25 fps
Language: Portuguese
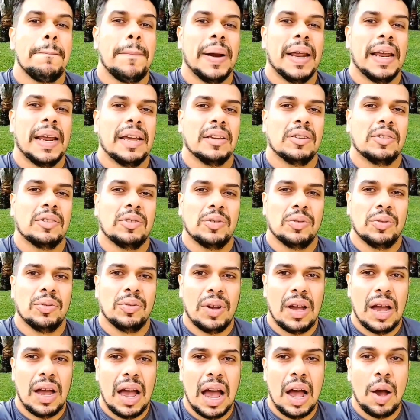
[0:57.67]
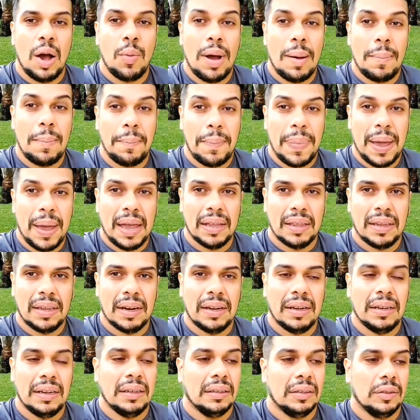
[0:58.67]
preso a uma
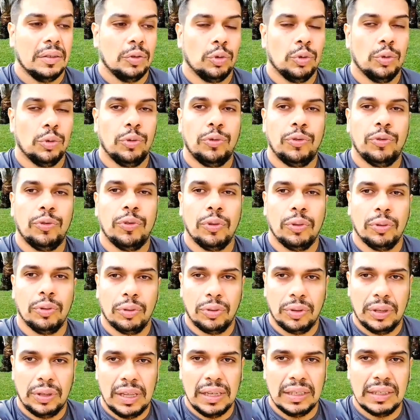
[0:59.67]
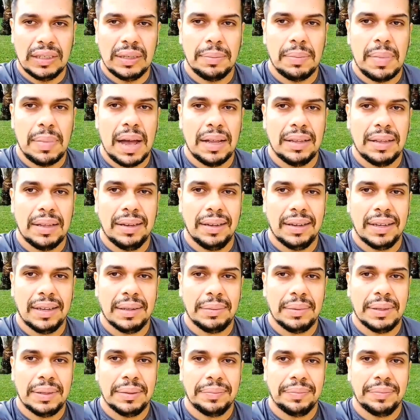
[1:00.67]
pedra no fundo desse mar de
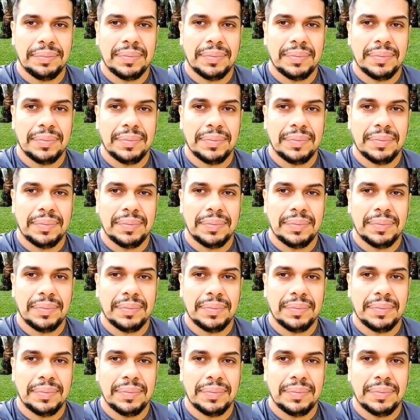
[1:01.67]
lama.